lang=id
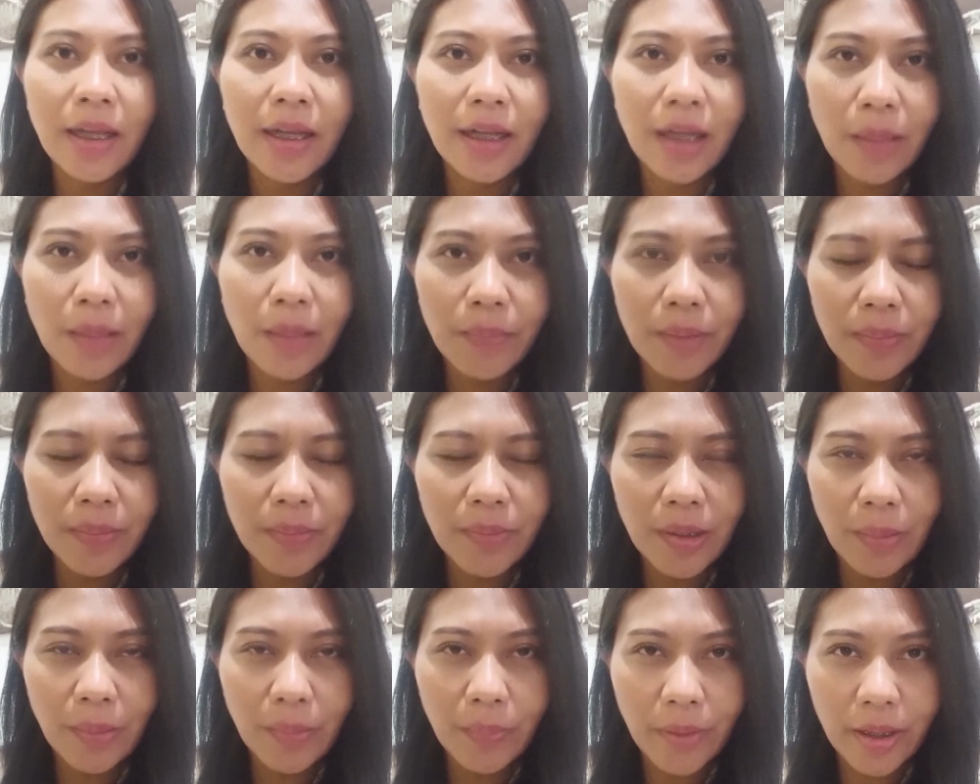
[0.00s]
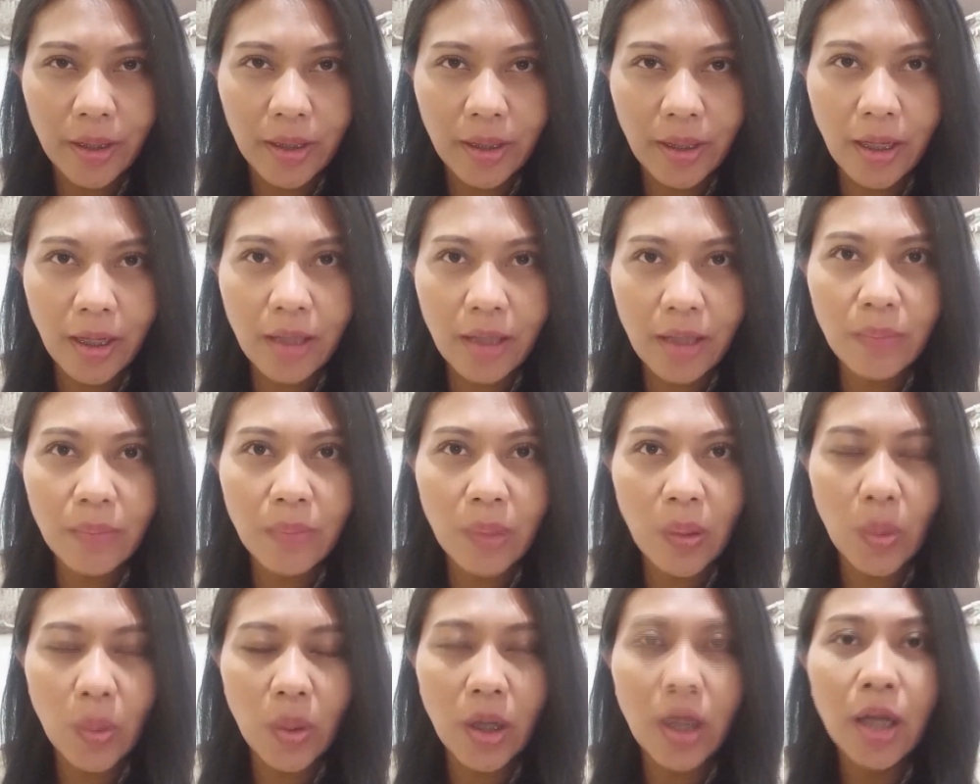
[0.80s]
Kami menyampaikan
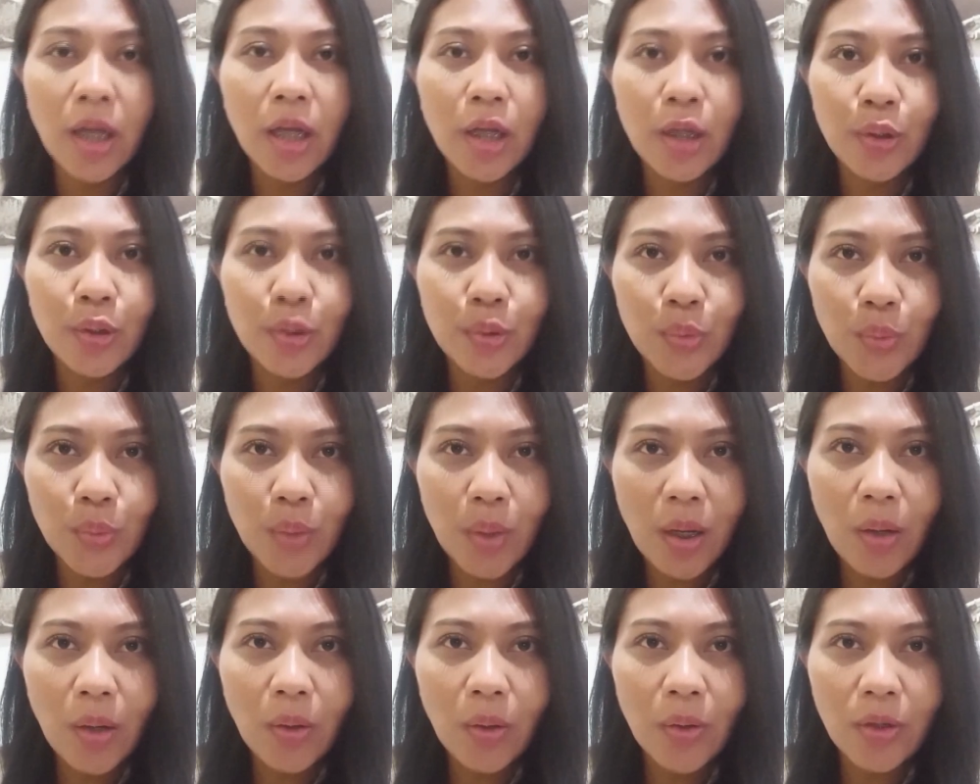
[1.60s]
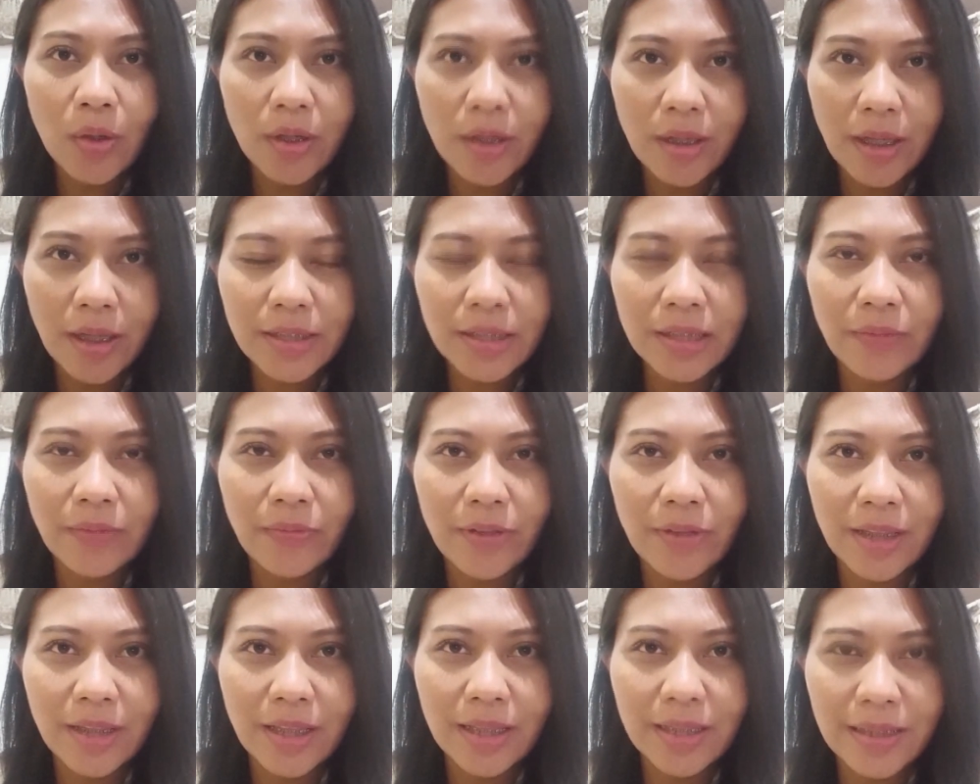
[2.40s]
bahwa dua orang
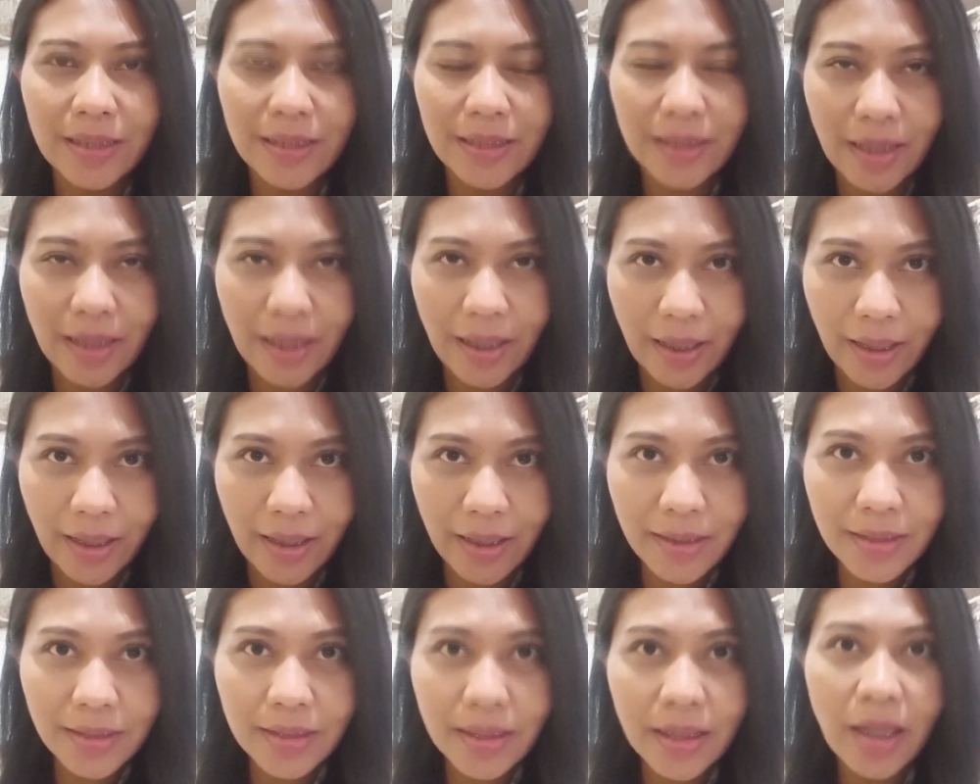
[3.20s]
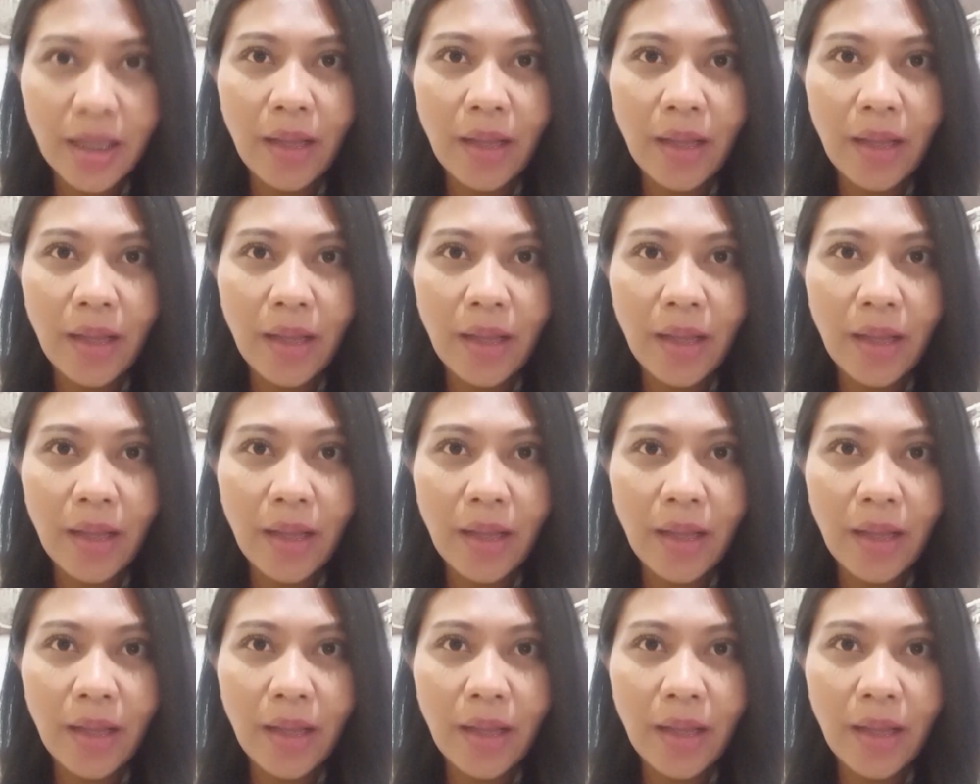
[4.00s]
sivitas ITS